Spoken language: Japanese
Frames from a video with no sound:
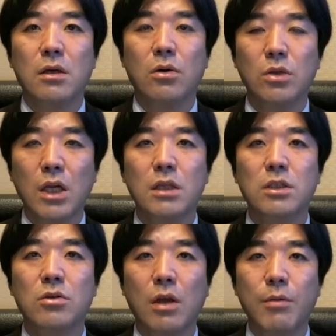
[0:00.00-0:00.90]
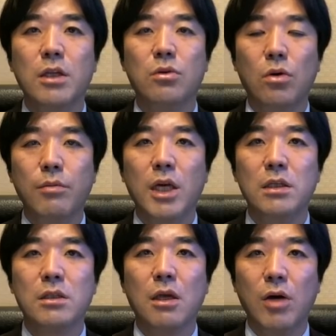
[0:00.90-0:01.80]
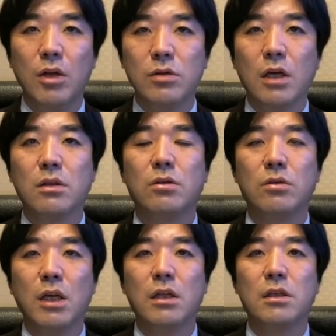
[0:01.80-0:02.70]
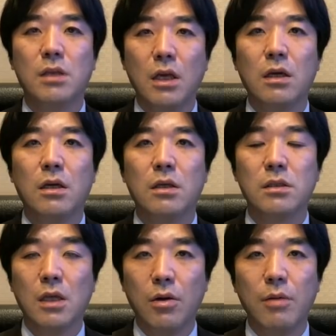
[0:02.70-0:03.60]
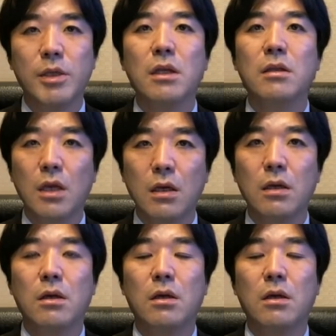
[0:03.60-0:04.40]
大阪市のために透明に使われるかって言ったらですね、使われませんね。